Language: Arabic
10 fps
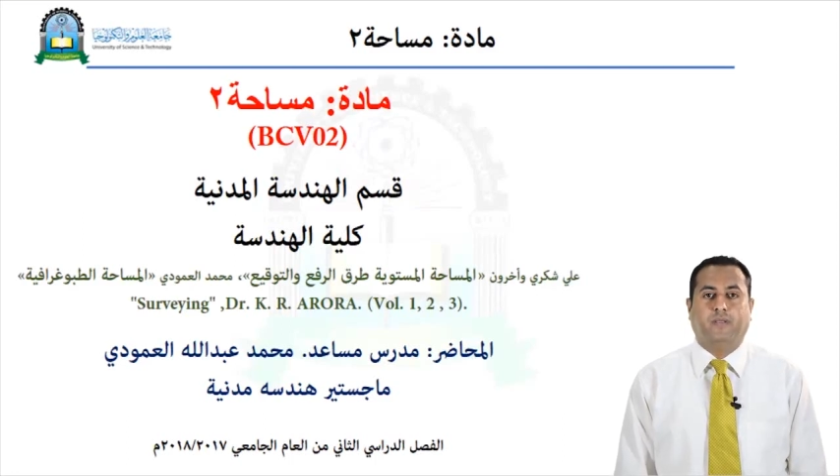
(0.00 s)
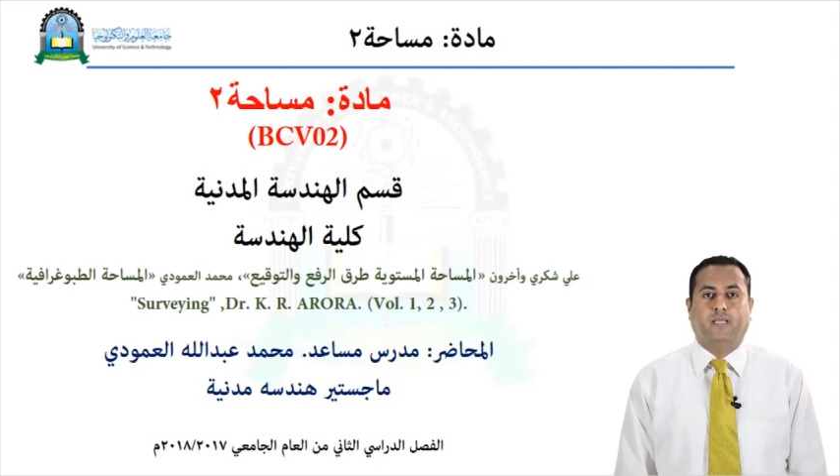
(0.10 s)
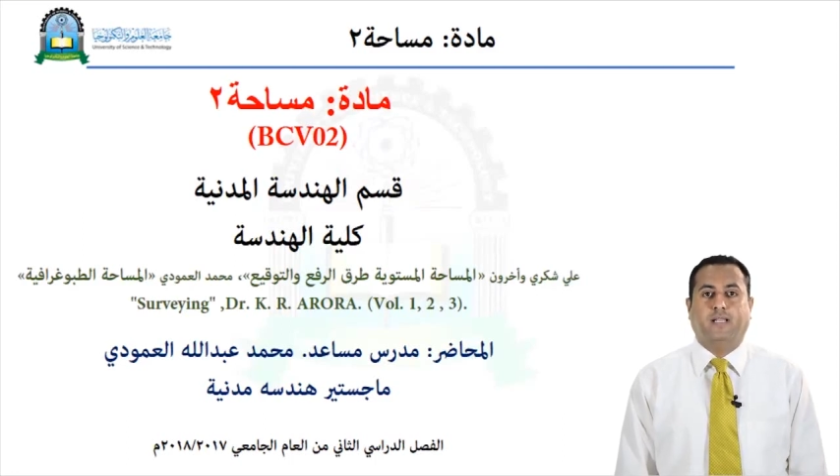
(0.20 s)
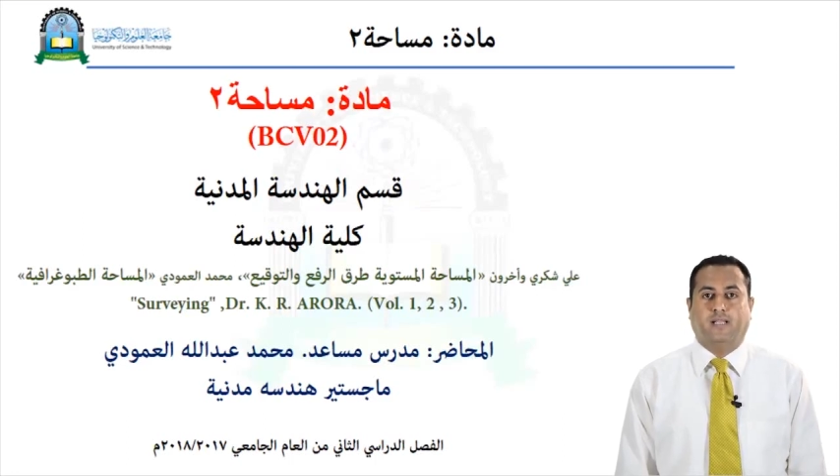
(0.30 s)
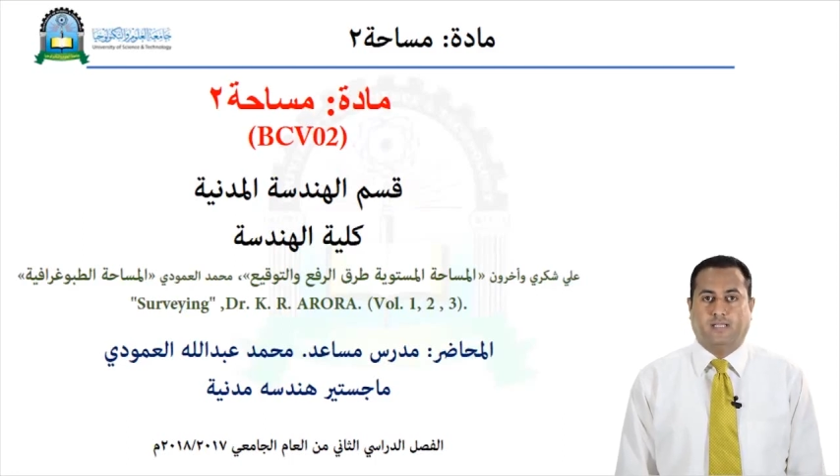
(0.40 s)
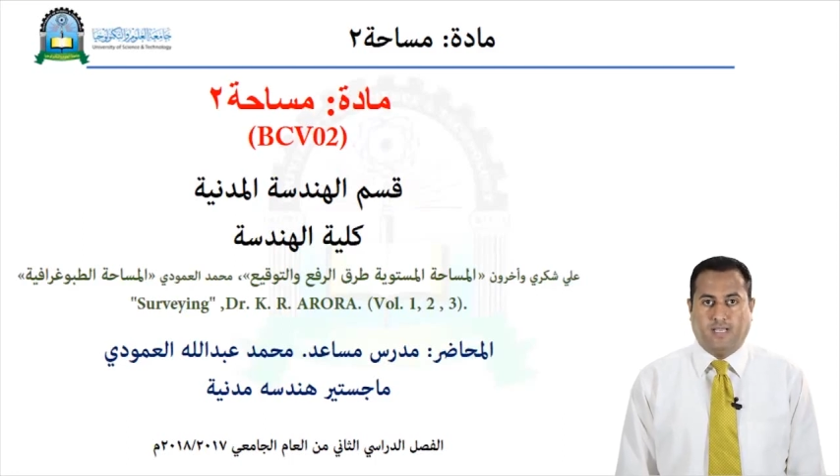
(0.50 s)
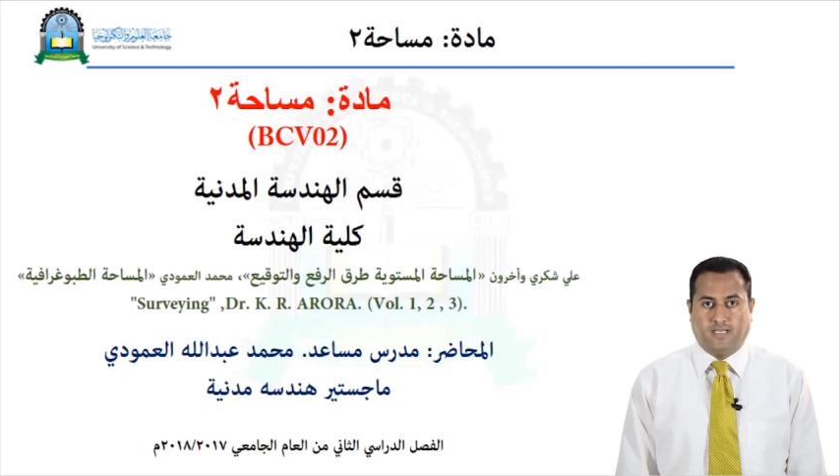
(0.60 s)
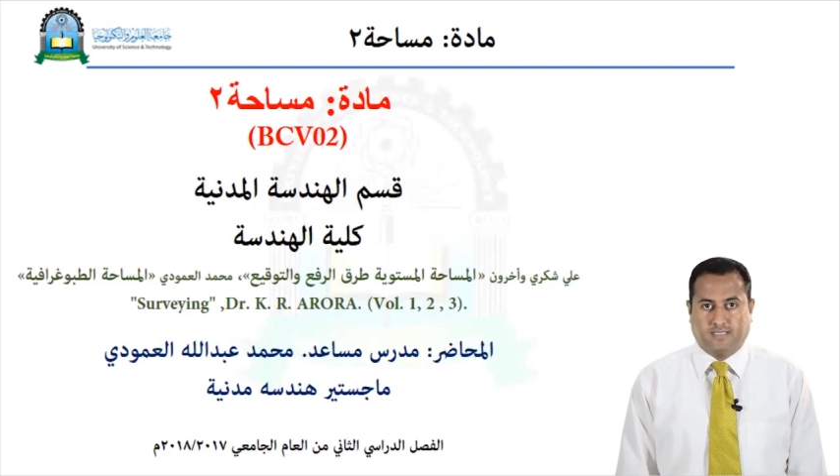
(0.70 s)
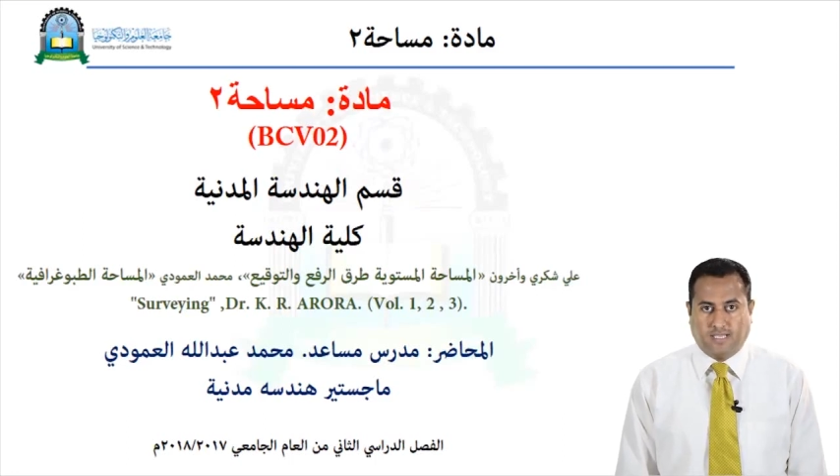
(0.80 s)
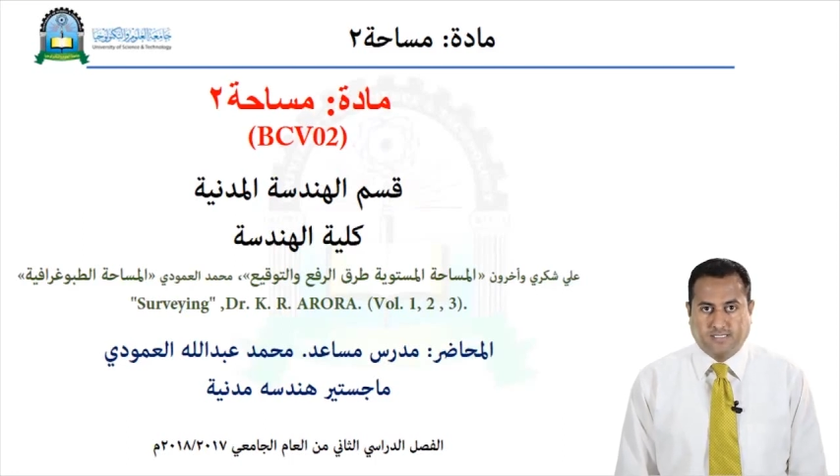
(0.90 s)
إلى اللقاء
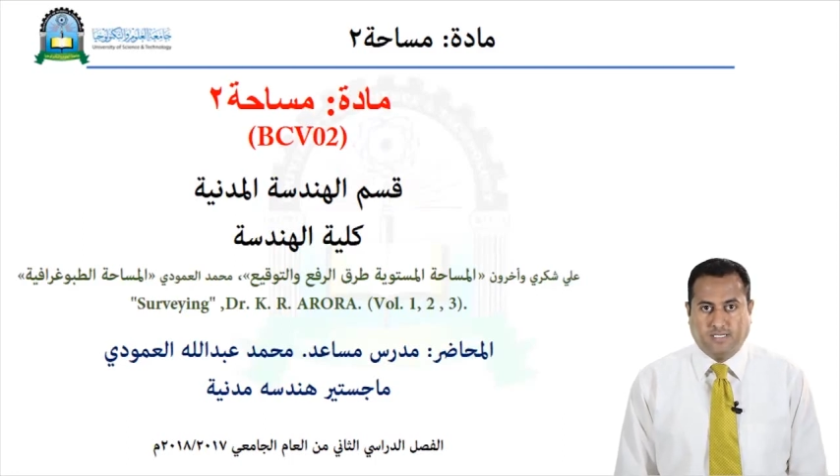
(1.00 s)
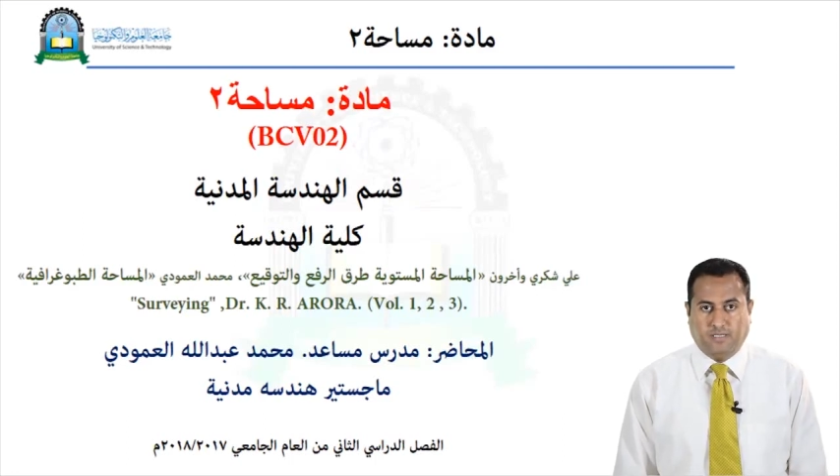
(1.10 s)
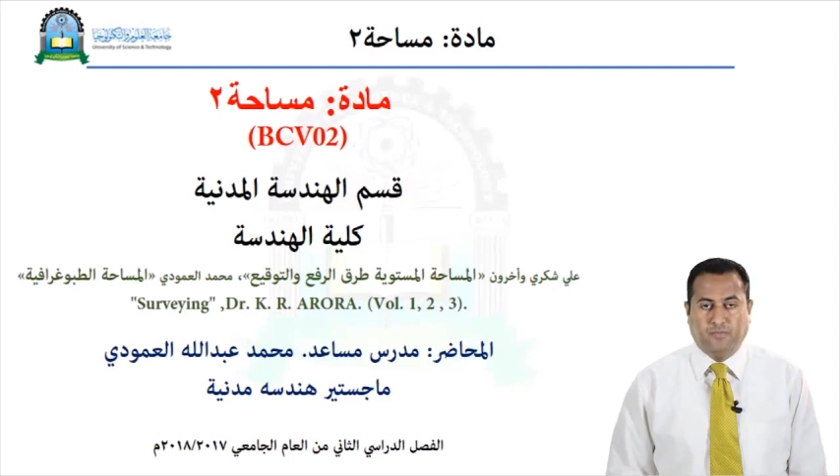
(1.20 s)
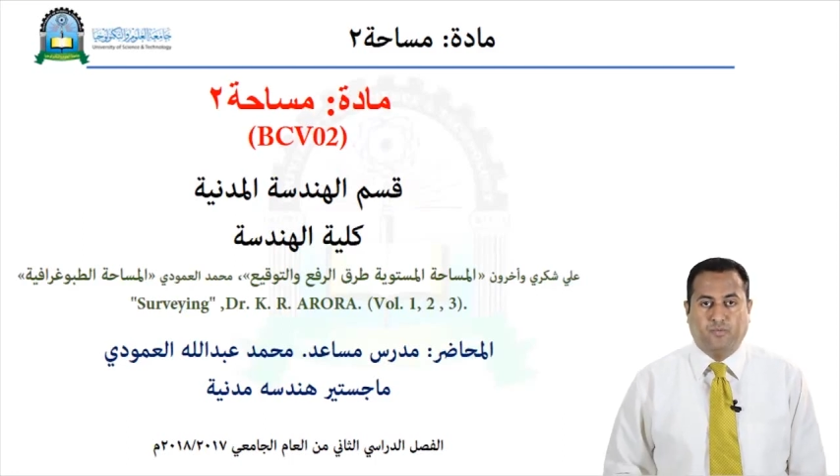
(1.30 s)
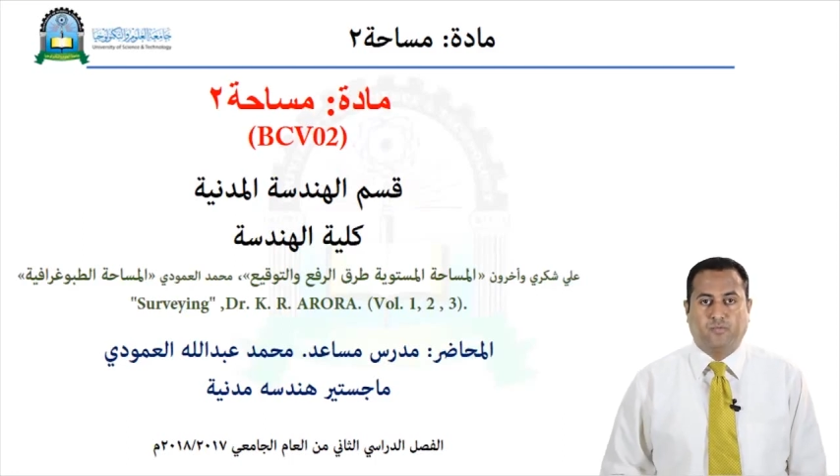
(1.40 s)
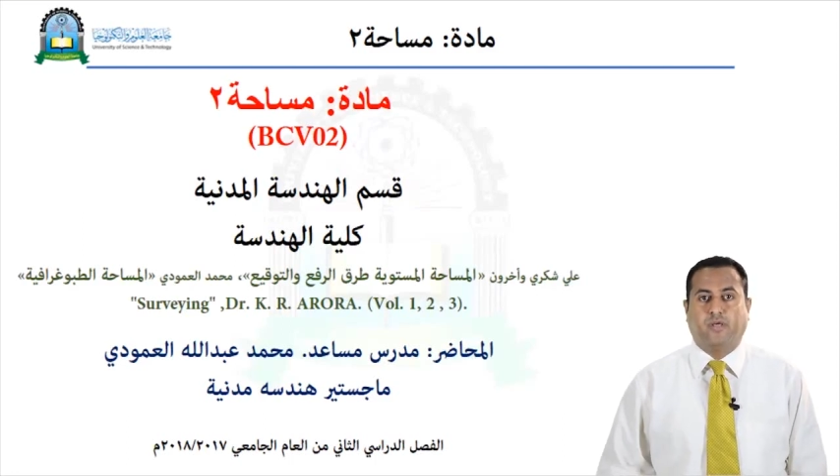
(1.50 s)
التاسع من